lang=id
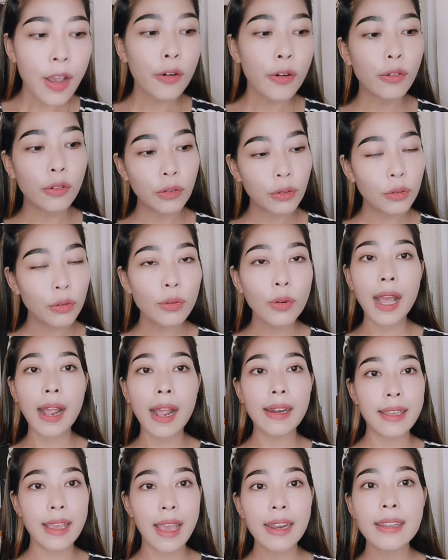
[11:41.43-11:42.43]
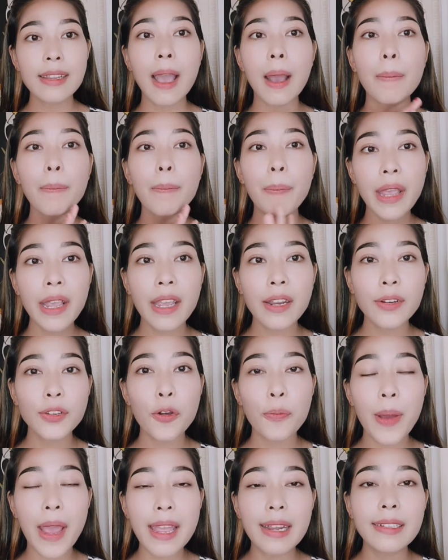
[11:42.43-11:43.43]
Untuk kalian yang pengen
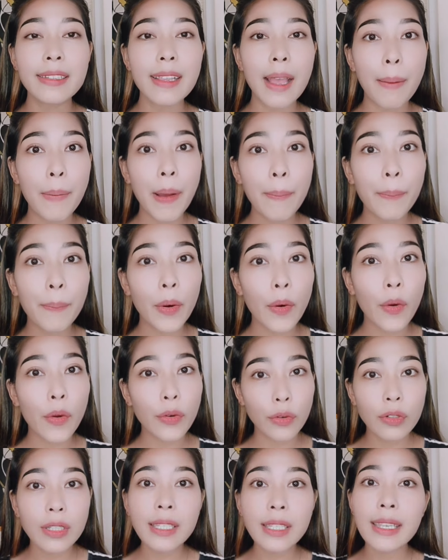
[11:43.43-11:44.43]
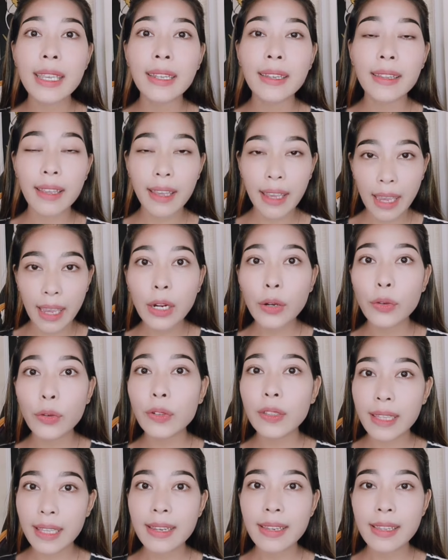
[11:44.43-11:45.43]
nyobain sama produk skincare
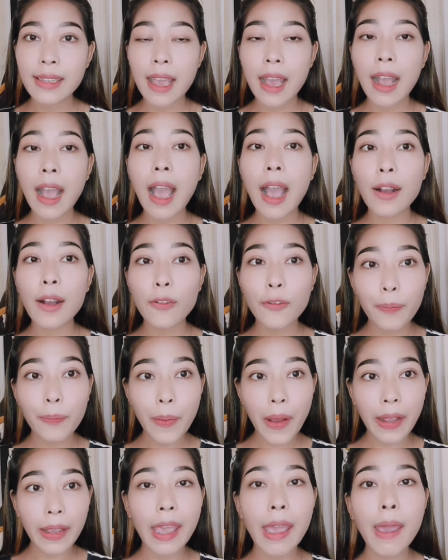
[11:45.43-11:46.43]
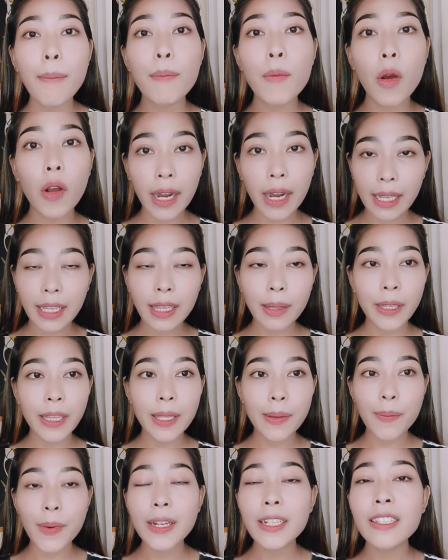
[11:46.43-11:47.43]
rutin yang aku pakai boleh
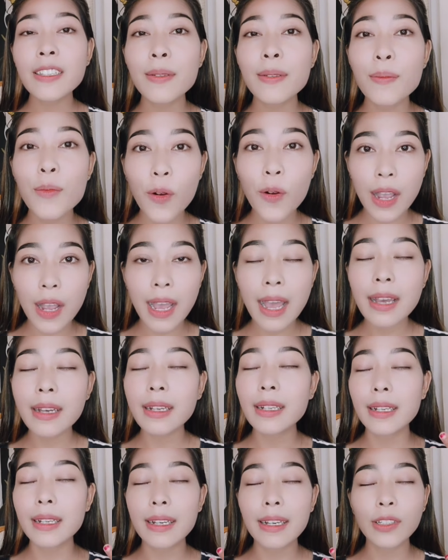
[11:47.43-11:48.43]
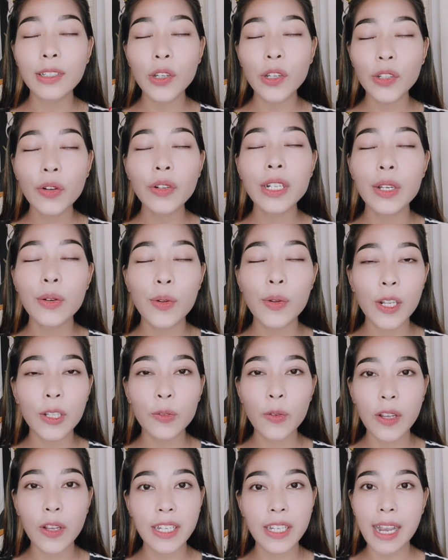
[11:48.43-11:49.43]
teman-teman. Semoga uh, cocok di
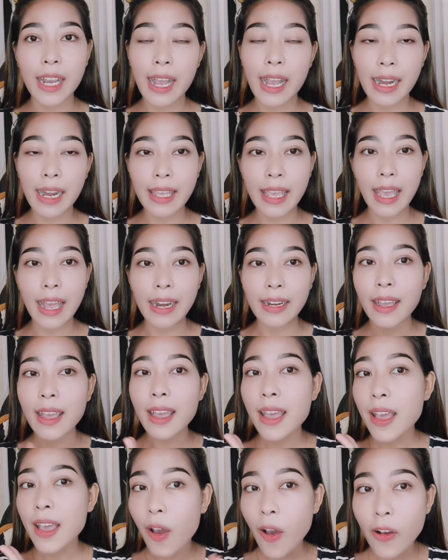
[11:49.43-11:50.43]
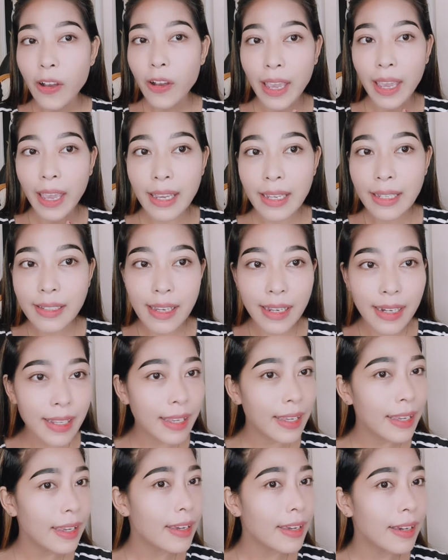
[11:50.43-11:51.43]
kulit wajah kalian. Oke, okay,
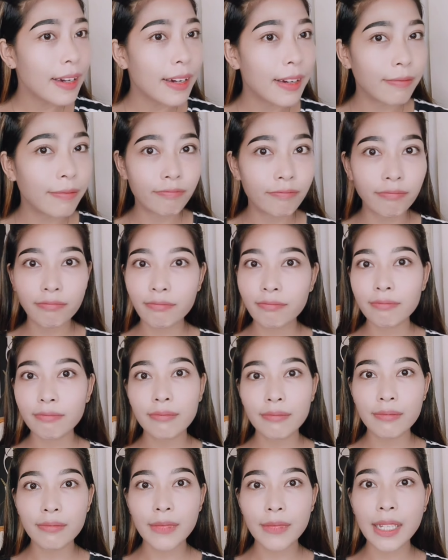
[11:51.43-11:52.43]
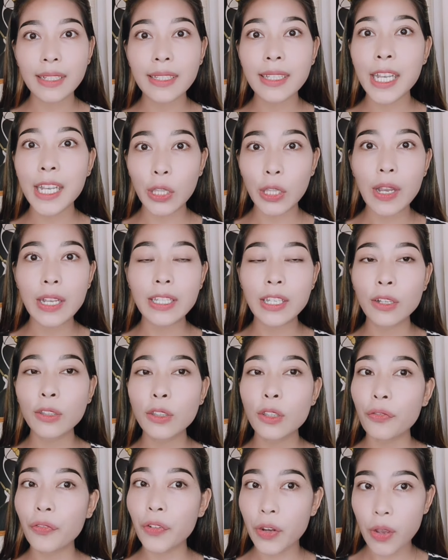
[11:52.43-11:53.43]
jadi um, segitu aja
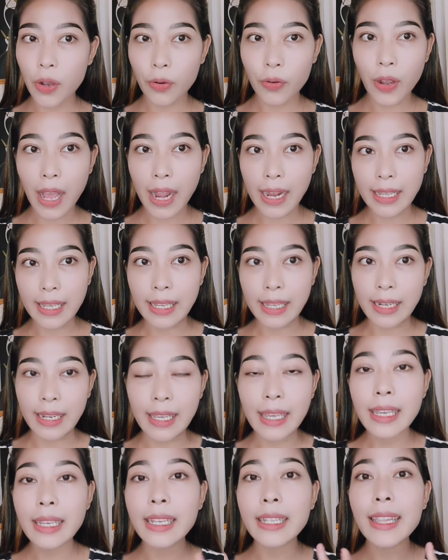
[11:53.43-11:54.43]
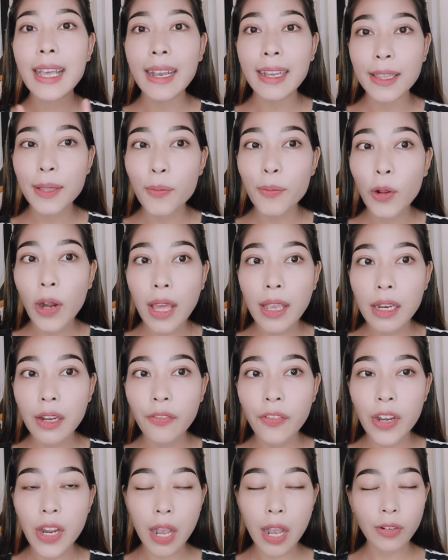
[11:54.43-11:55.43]
untuk video aku kali ini. Kita ketemu lagi
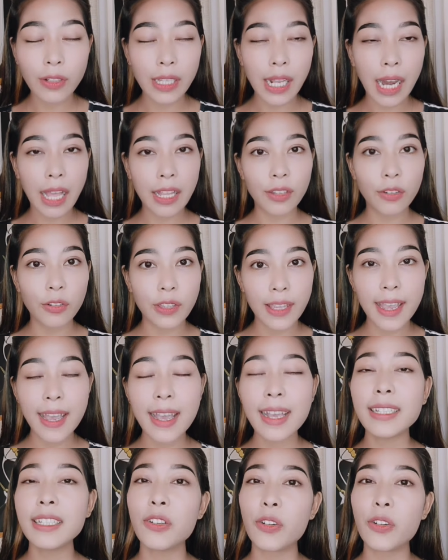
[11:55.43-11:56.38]
di video aku selanjutnya.